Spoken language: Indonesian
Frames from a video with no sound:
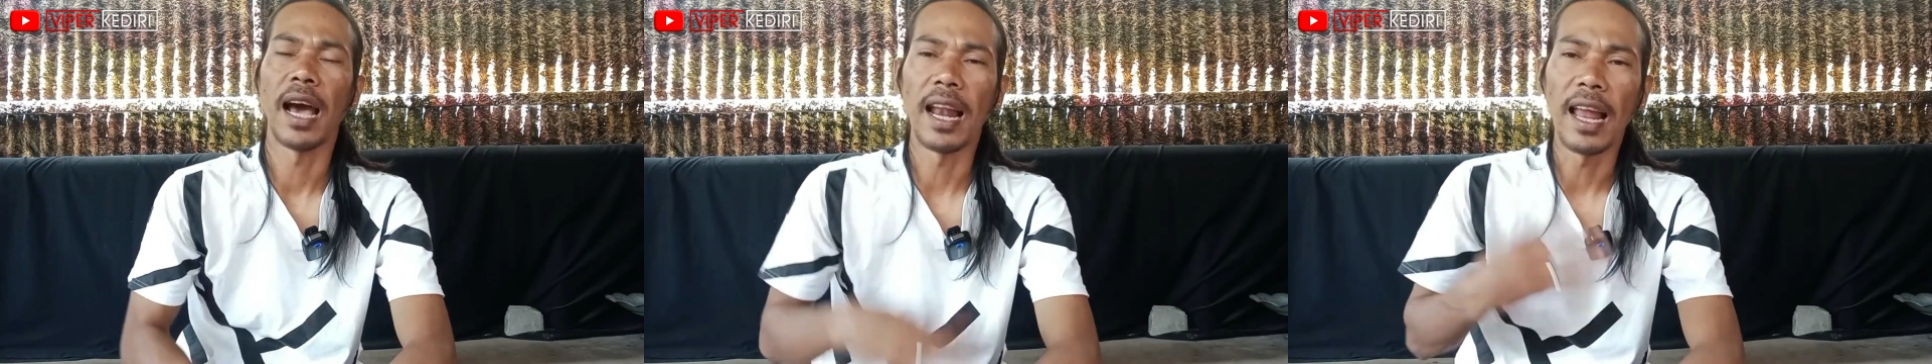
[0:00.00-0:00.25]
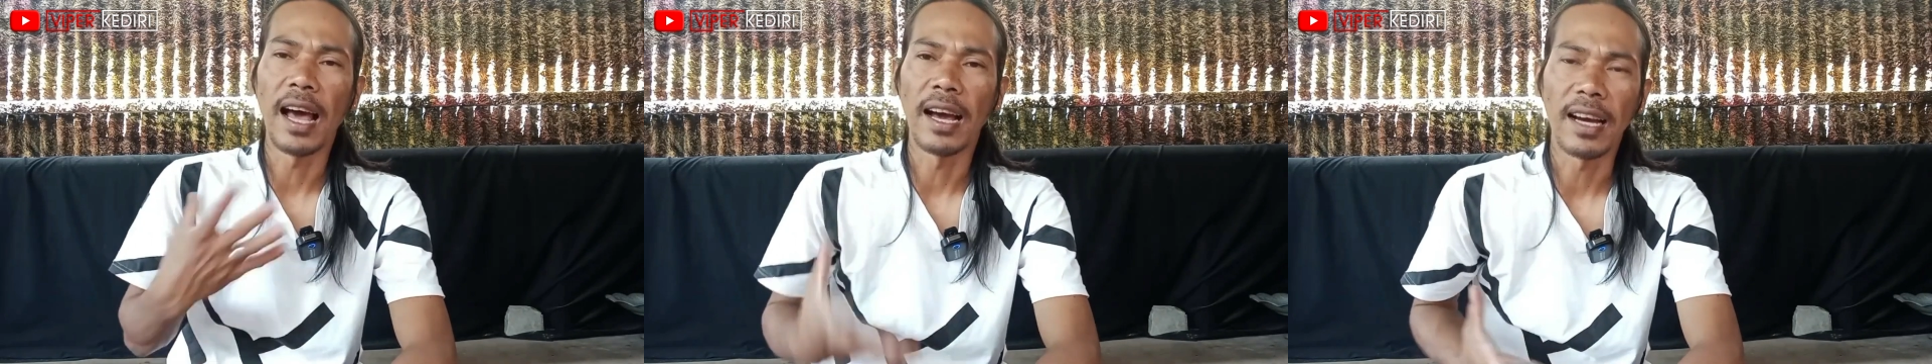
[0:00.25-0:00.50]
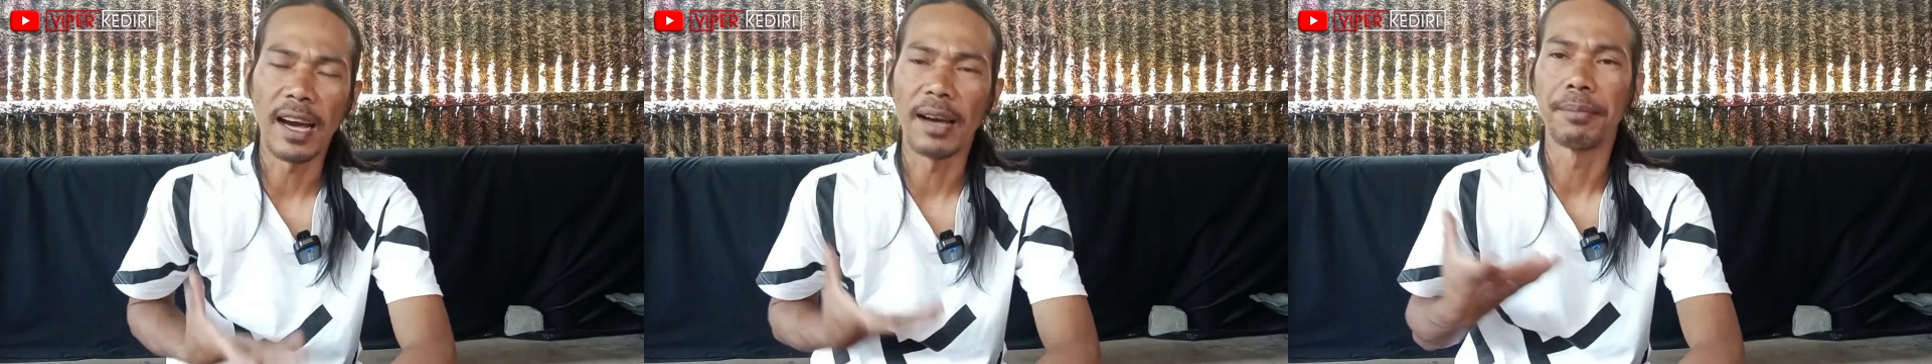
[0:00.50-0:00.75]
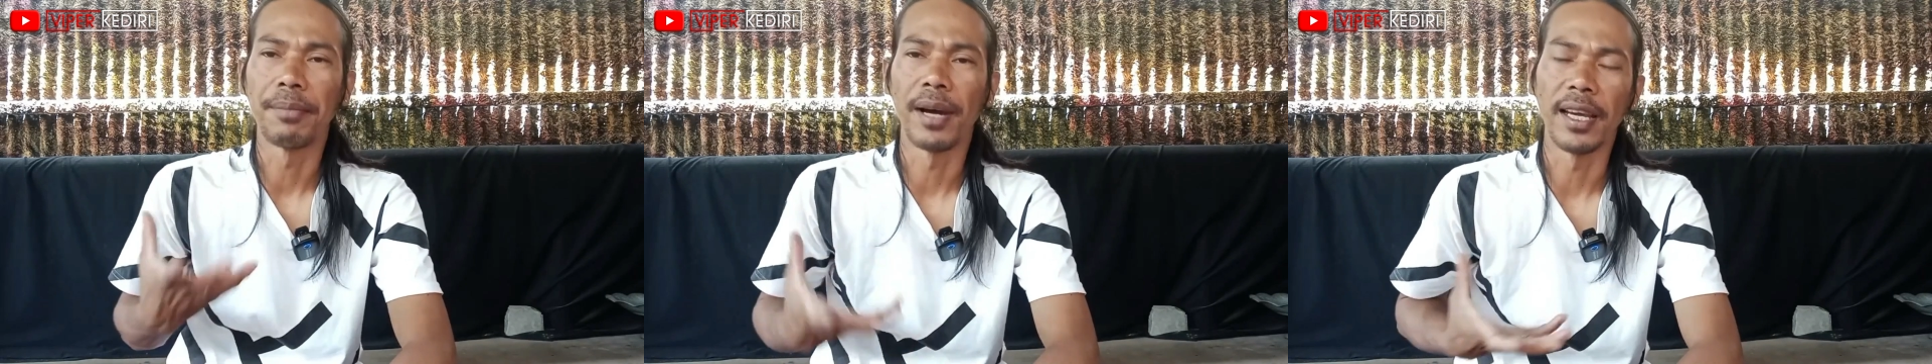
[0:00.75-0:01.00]

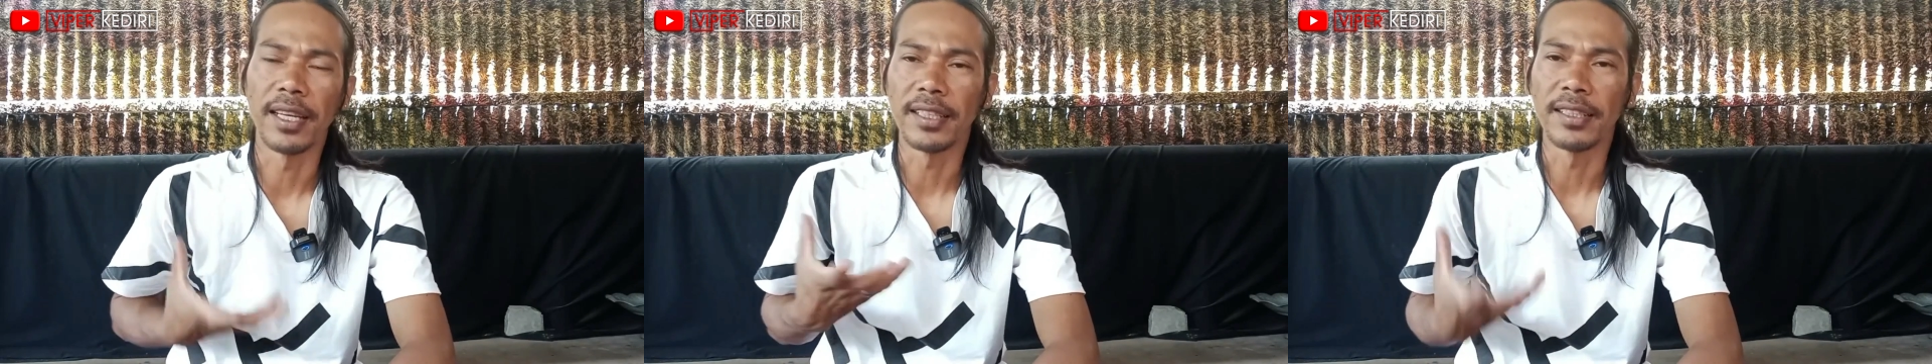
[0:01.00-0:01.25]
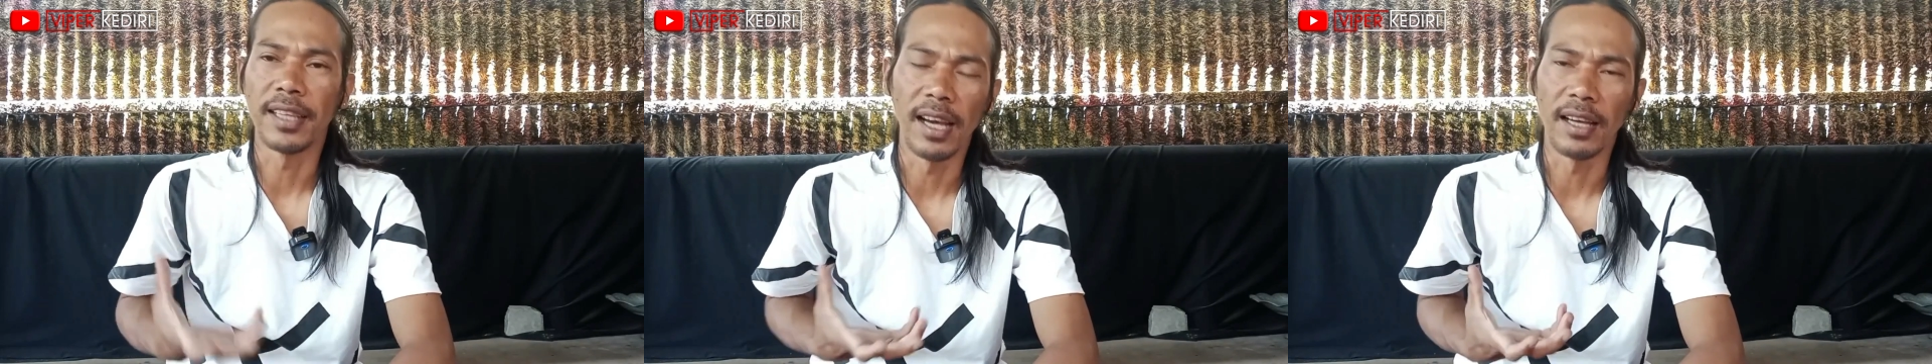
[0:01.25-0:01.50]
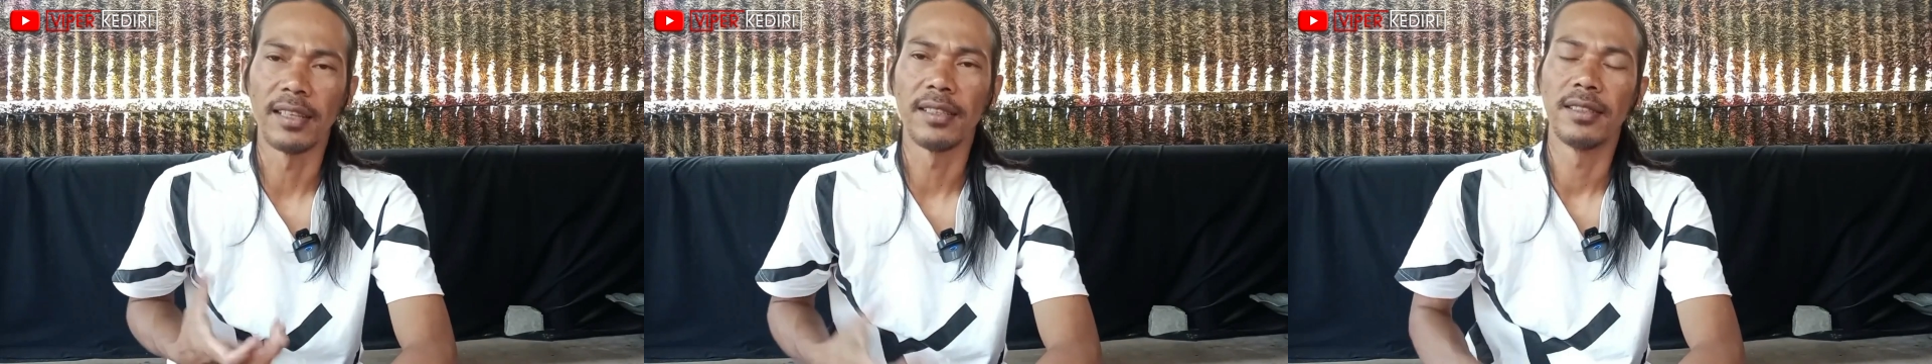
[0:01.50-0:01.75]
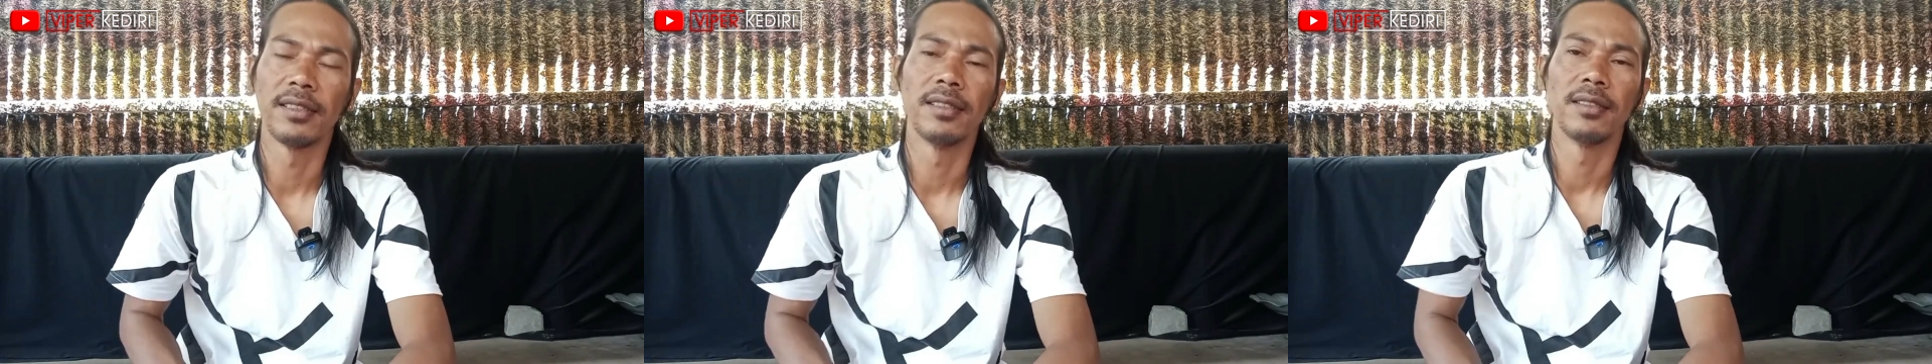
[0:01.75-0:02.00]
alangkah baiknya